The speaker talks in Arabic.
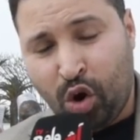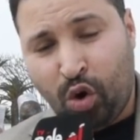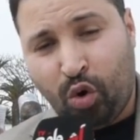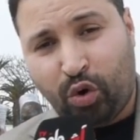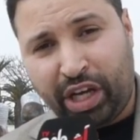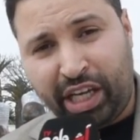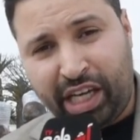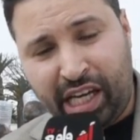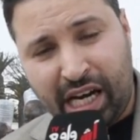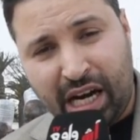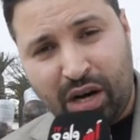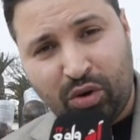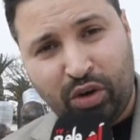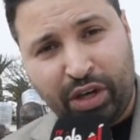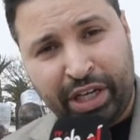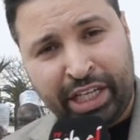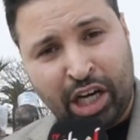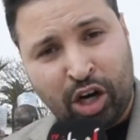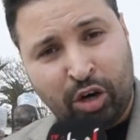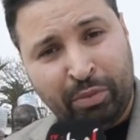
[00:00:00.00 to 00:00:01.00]

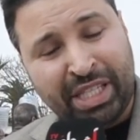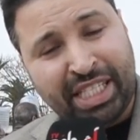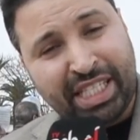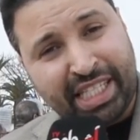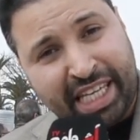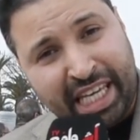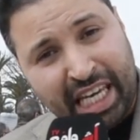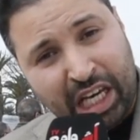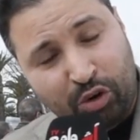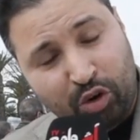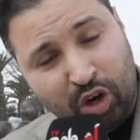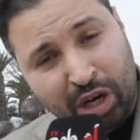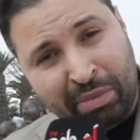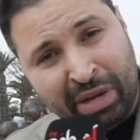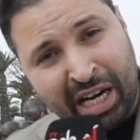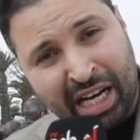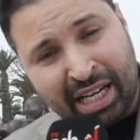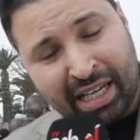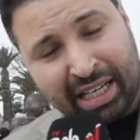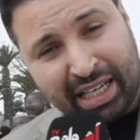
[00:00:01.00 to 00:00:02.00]
وكيحاولوا انهم يسقيو
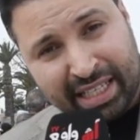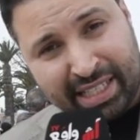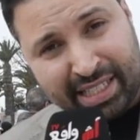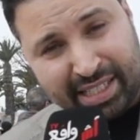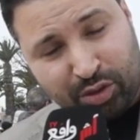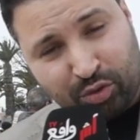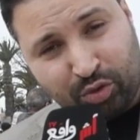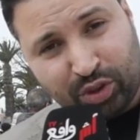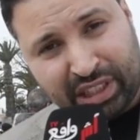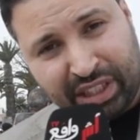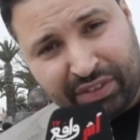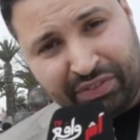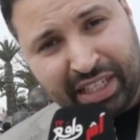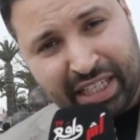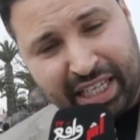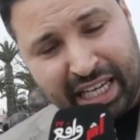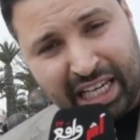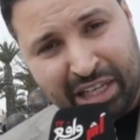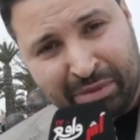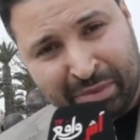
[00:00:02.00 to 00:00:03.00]
الماء كنستوظف
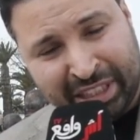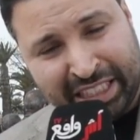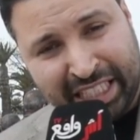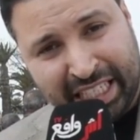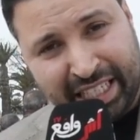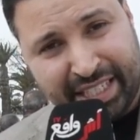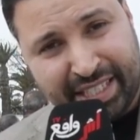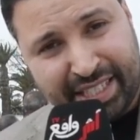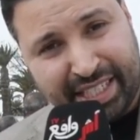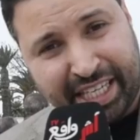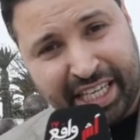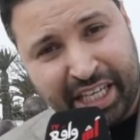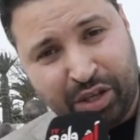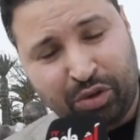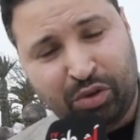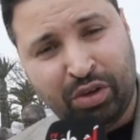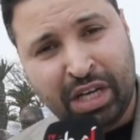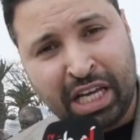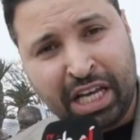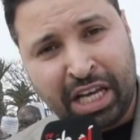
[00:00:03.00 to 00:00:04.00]
الكلمه ديال
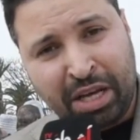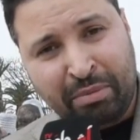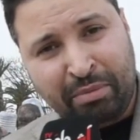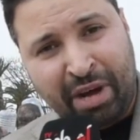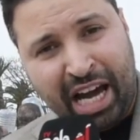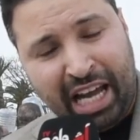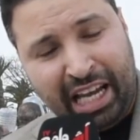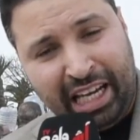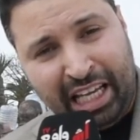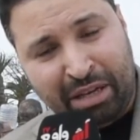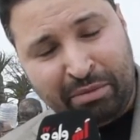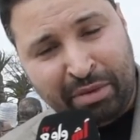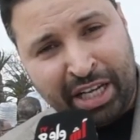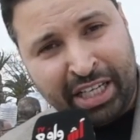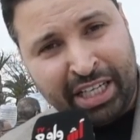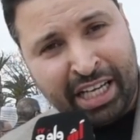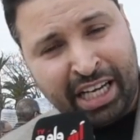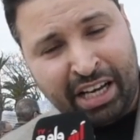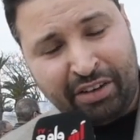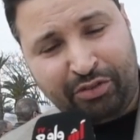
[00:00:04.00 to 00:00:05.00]
يسقيو مع العلم
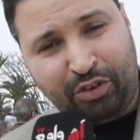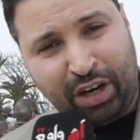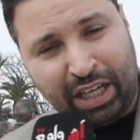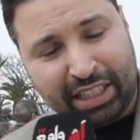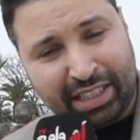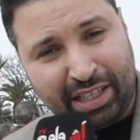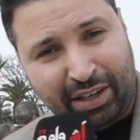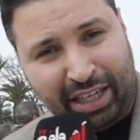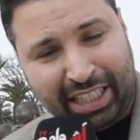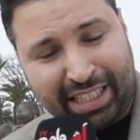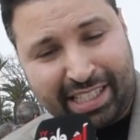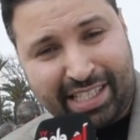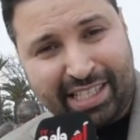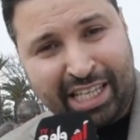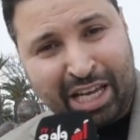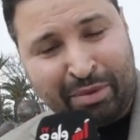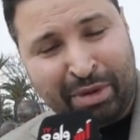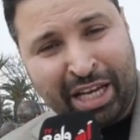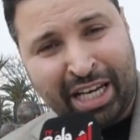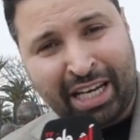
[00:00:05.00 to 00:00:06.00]
اننا في واحد واحد
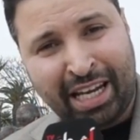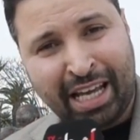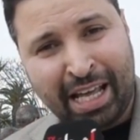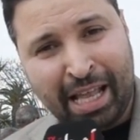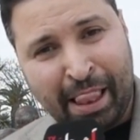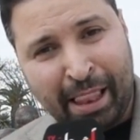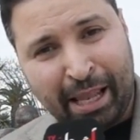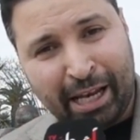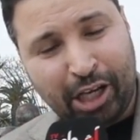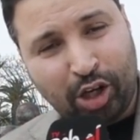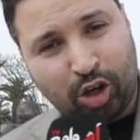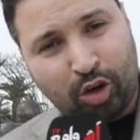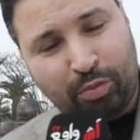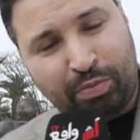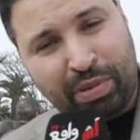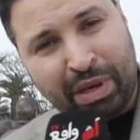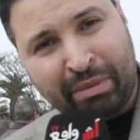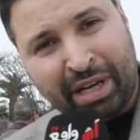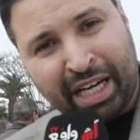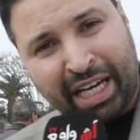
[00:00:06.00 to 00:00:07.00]
الزمن اللي
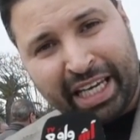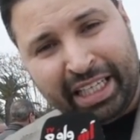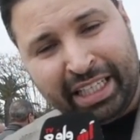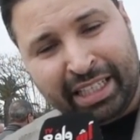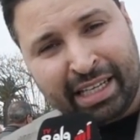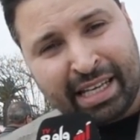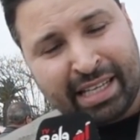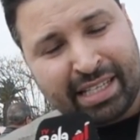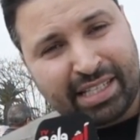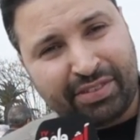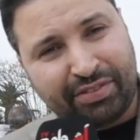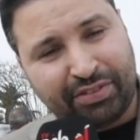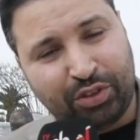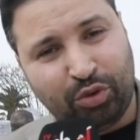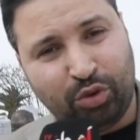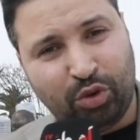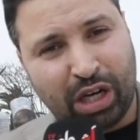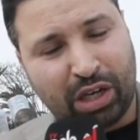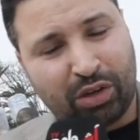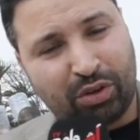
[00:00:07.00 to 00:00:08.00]
ربما كاين ناس في
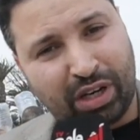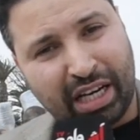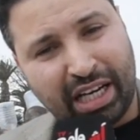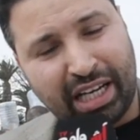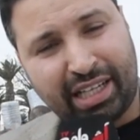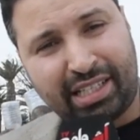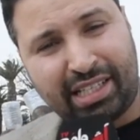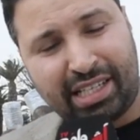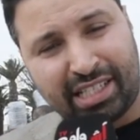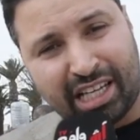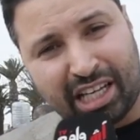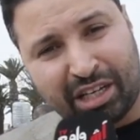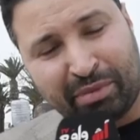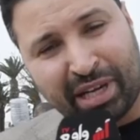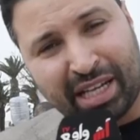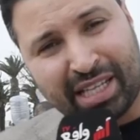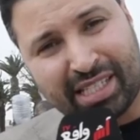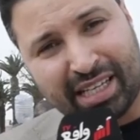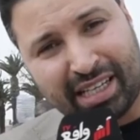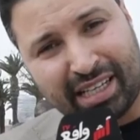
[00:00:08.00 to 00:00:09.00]
دول اخرى اللي كتحترم
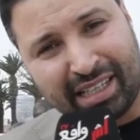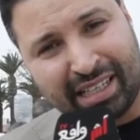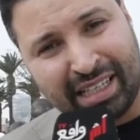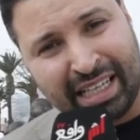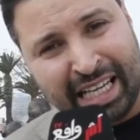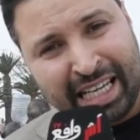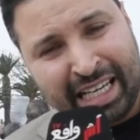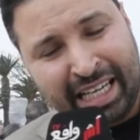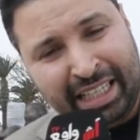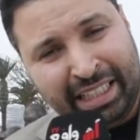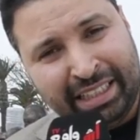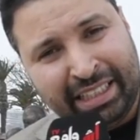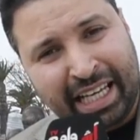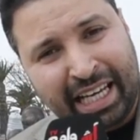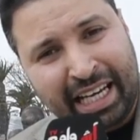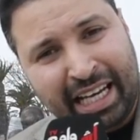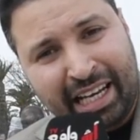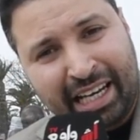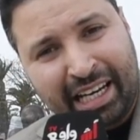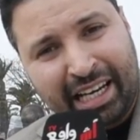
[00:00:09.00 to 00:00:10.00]
راسها
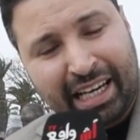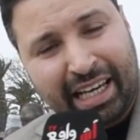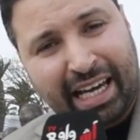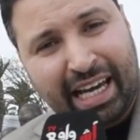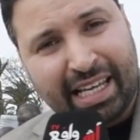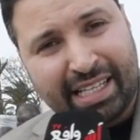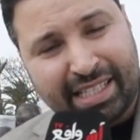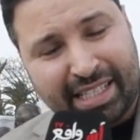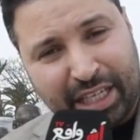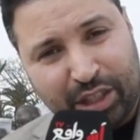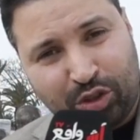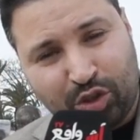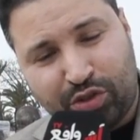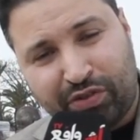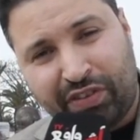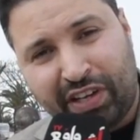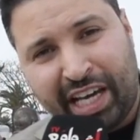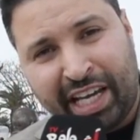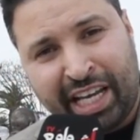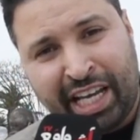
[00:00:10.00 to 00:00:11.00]
عندها الغاز كيدوز
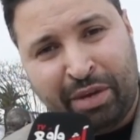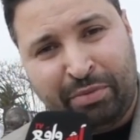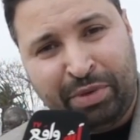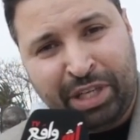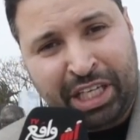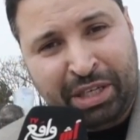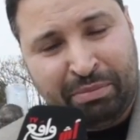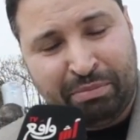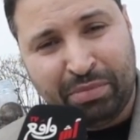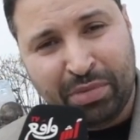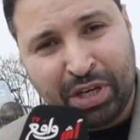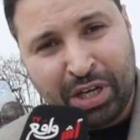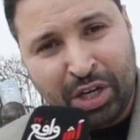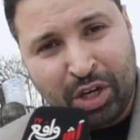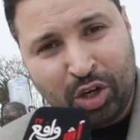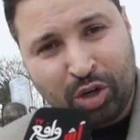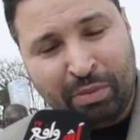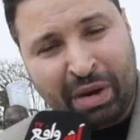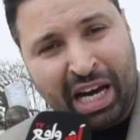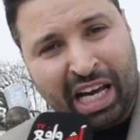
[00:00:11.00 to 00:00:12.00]
في الانابيب
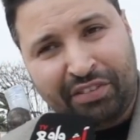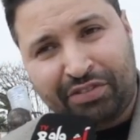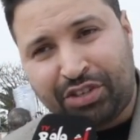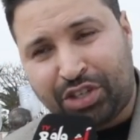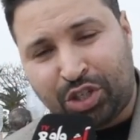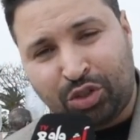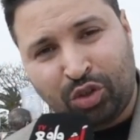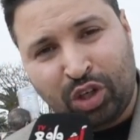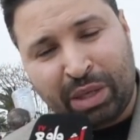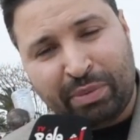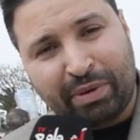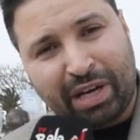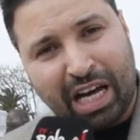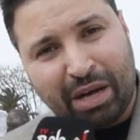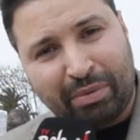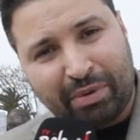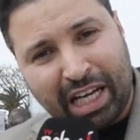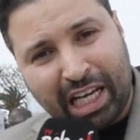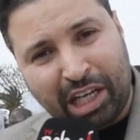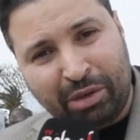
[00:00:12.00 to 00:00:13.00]
وما عرفتش شنو اللي
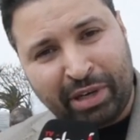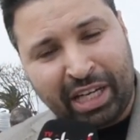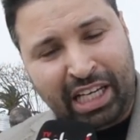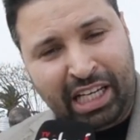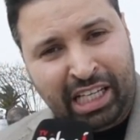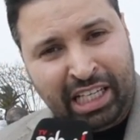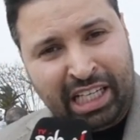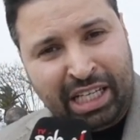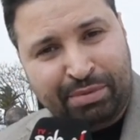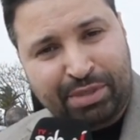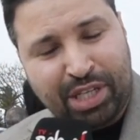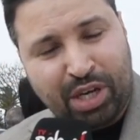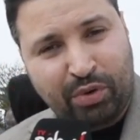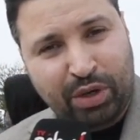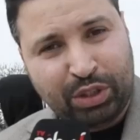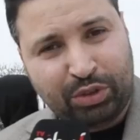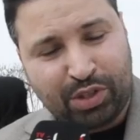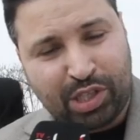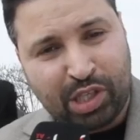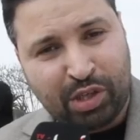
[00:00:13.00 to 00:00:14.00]
بقى بقى لهم غير الحليب حتى
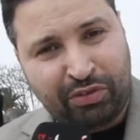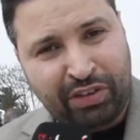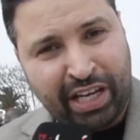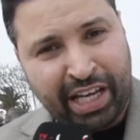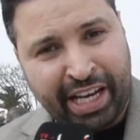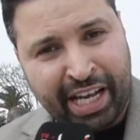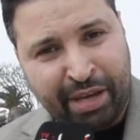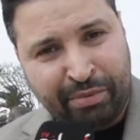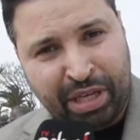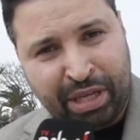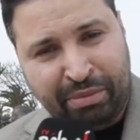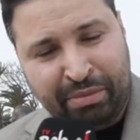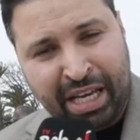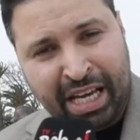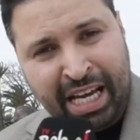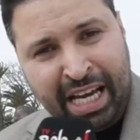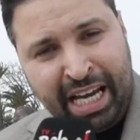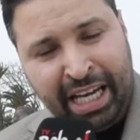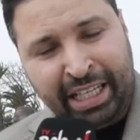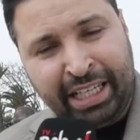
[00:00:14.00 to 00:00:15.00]
هو يدوز لهم في الانابيب
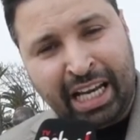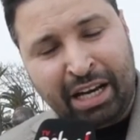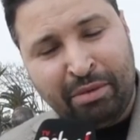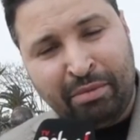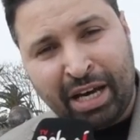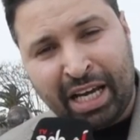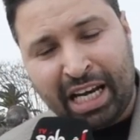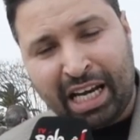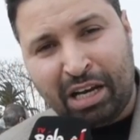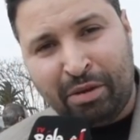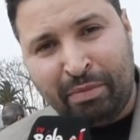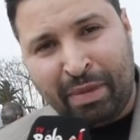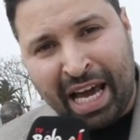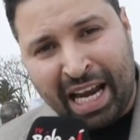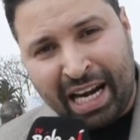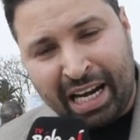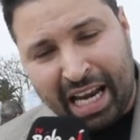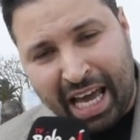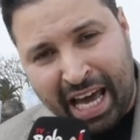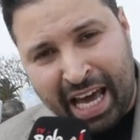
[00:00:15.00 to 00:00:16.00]
حنا المال المال
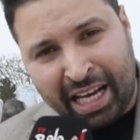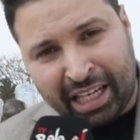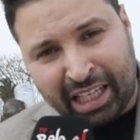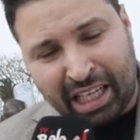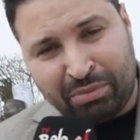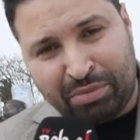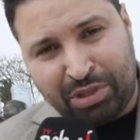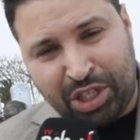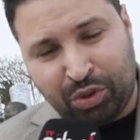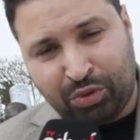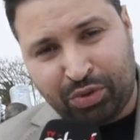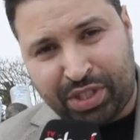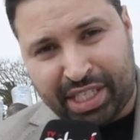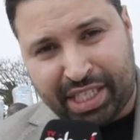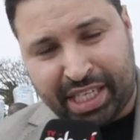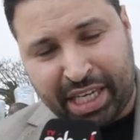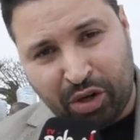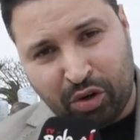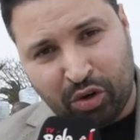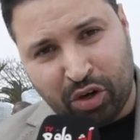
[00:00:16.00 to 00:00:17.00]
الان كنمشيو
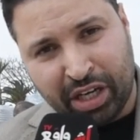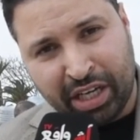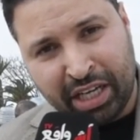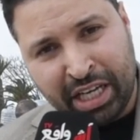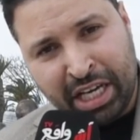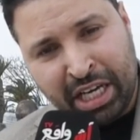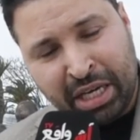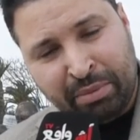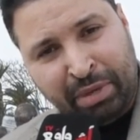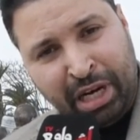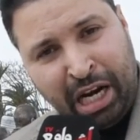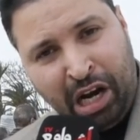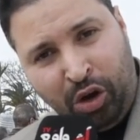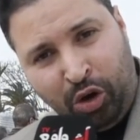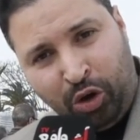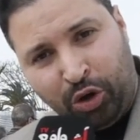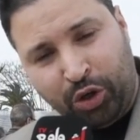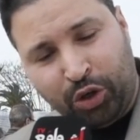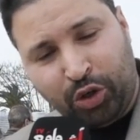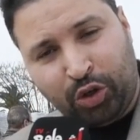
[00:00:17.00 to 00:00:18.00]
نسقيوه من
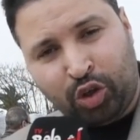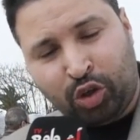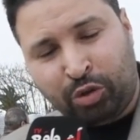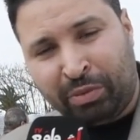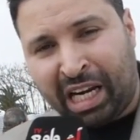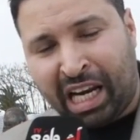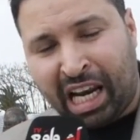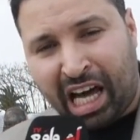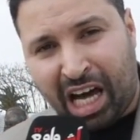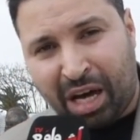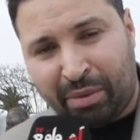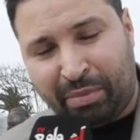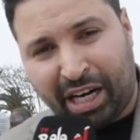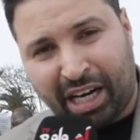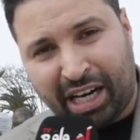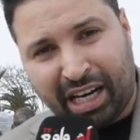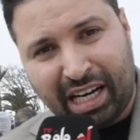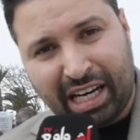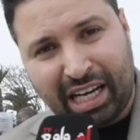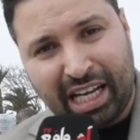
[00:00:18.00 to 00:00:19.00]
العيون ومن
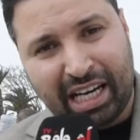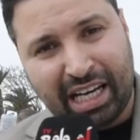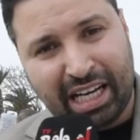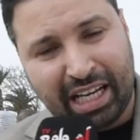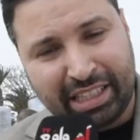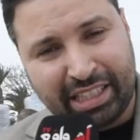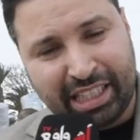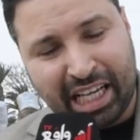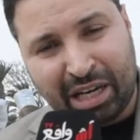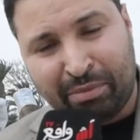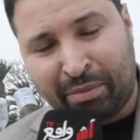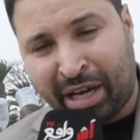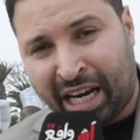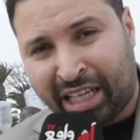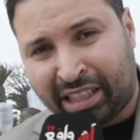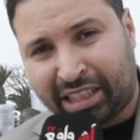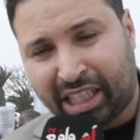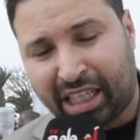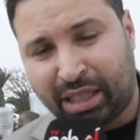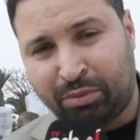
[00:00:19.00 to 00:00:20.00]
الابار ديال
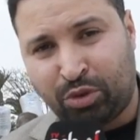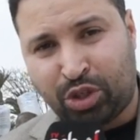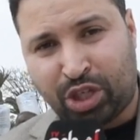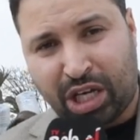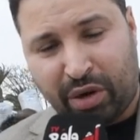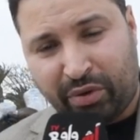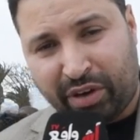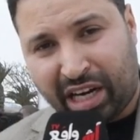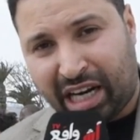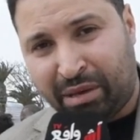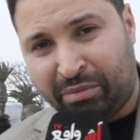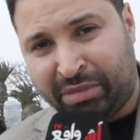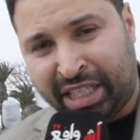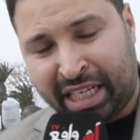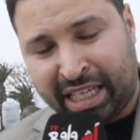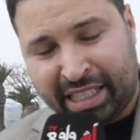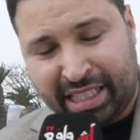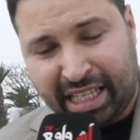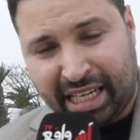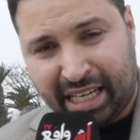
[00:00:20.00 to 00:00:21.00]
المناطق المجاوره
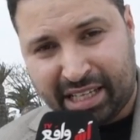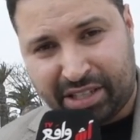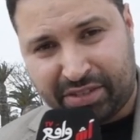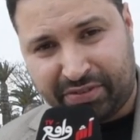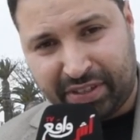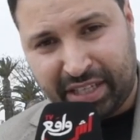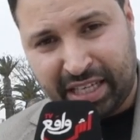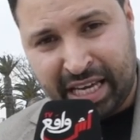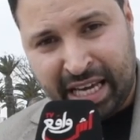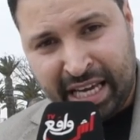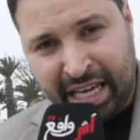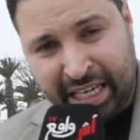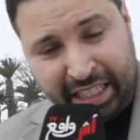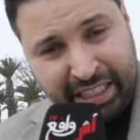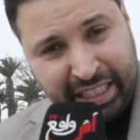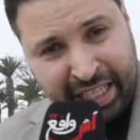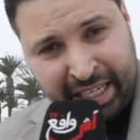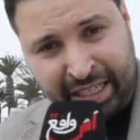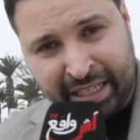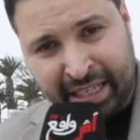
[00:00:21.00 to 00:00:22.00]
للمدينه ديال اسفي
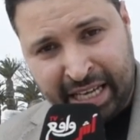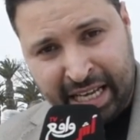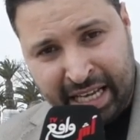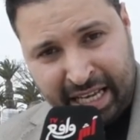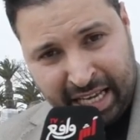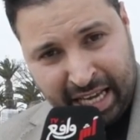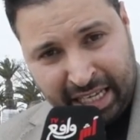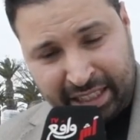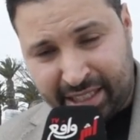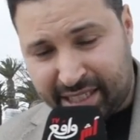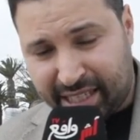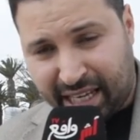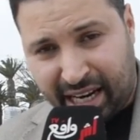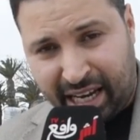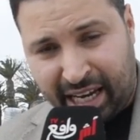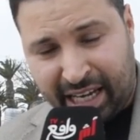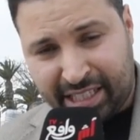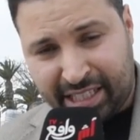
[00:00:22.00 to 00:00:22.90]
اذا هذه صراحه